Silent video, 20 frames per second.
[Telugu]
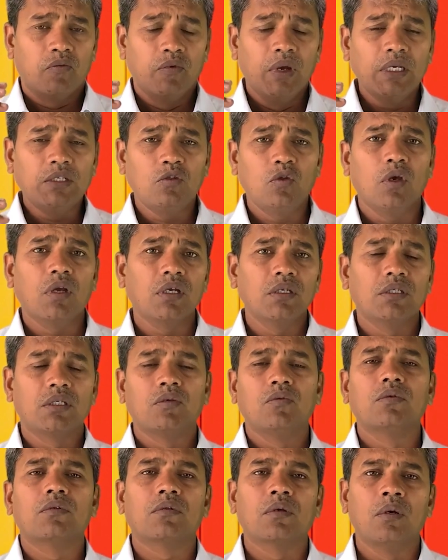వ్యక్తిగత
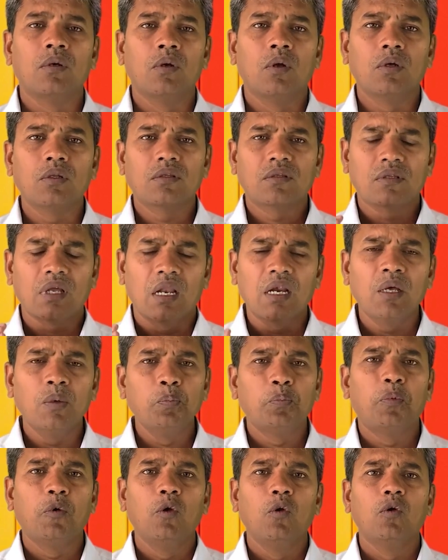జీవితంలో
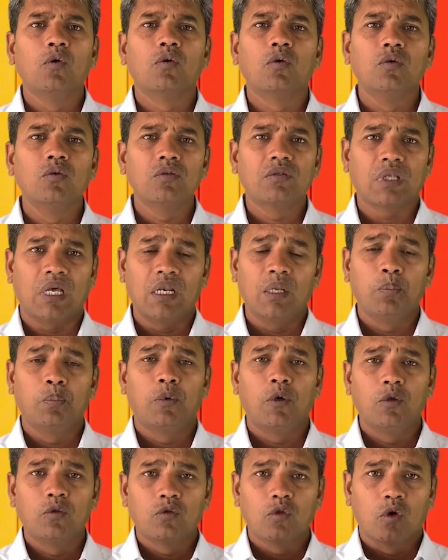తలంపులకు
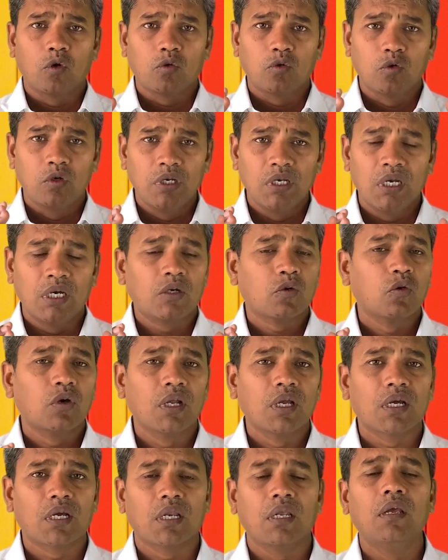తలంపులతో
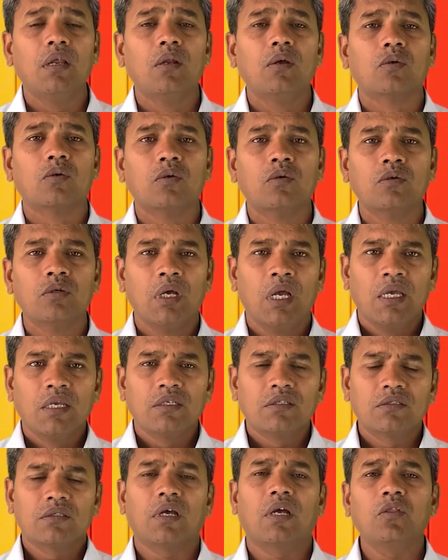కూడినటువంటి క్రియలకు
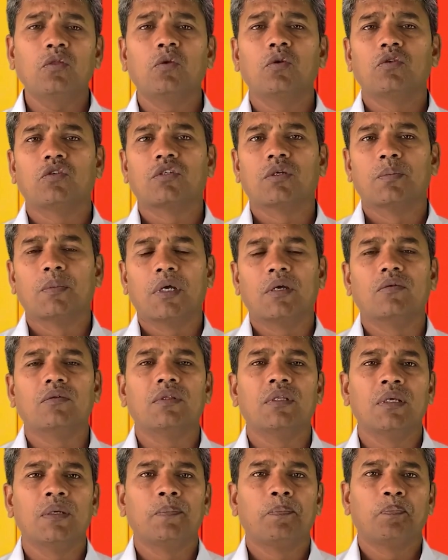
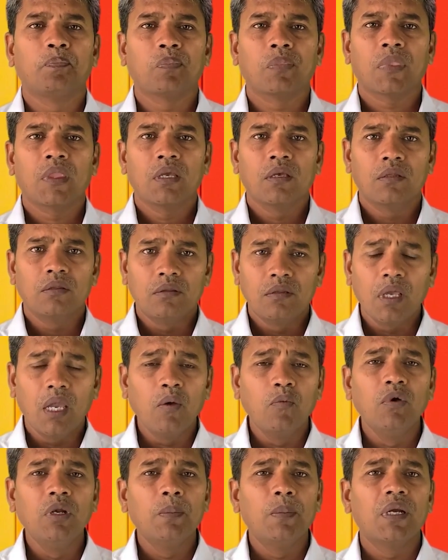సాదృశ్యమైంది
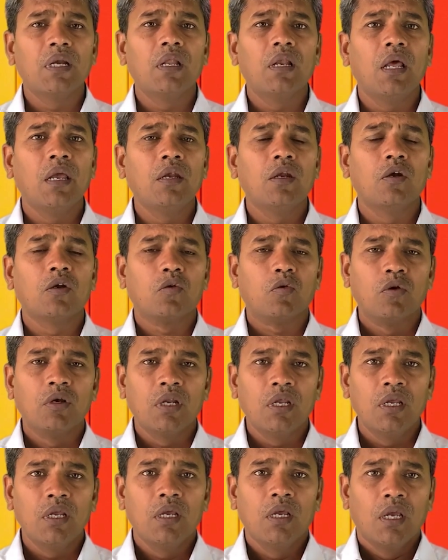దేవుని
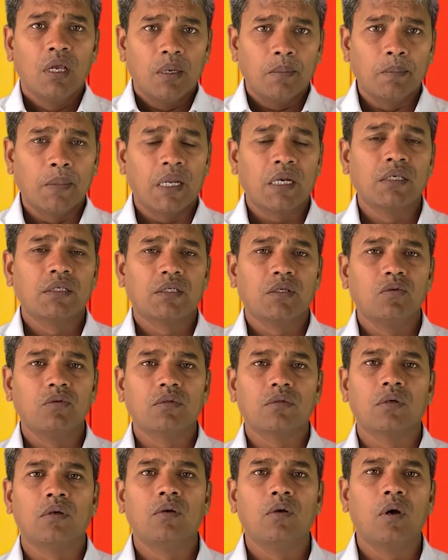బిడ్డలైనటువంటి మన
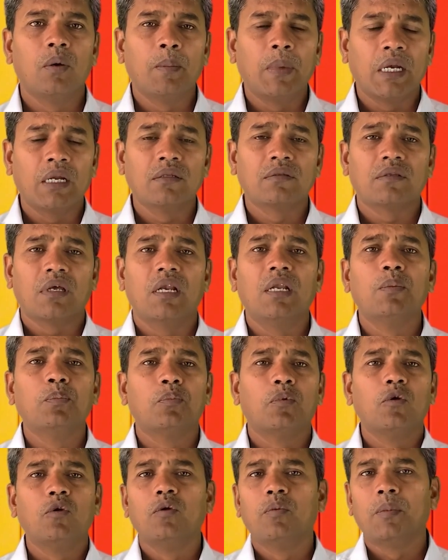జీవితంలో మన
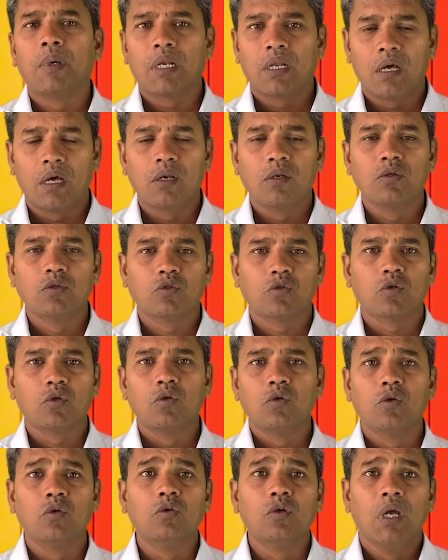తలంపులు మన
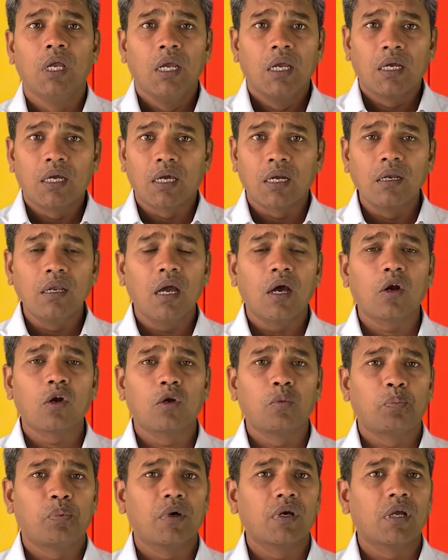ఆలోచనలు
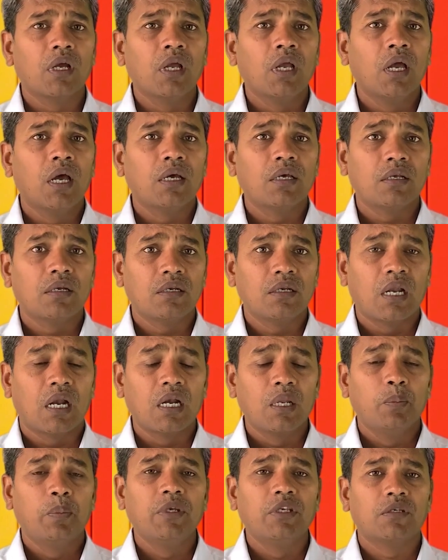క్రియారూపకంగా
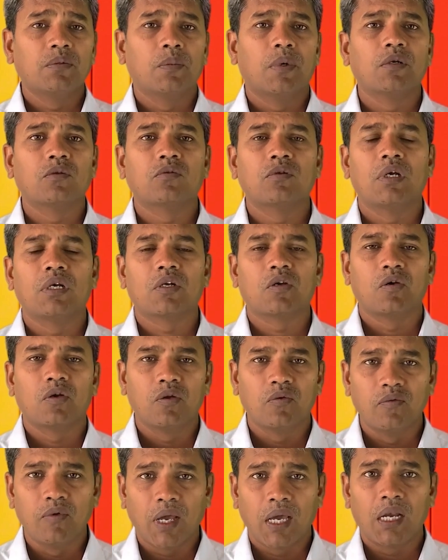
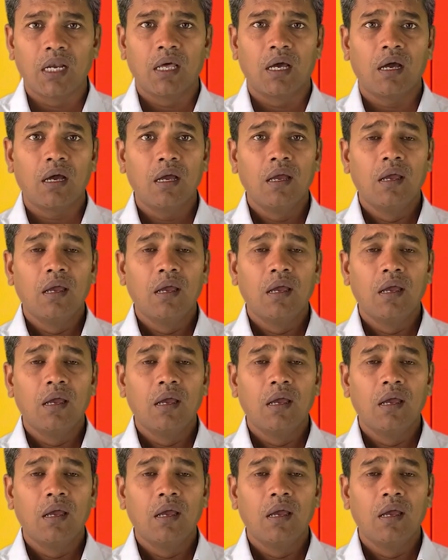నడిపించబడుతున్నటువంటి వేళ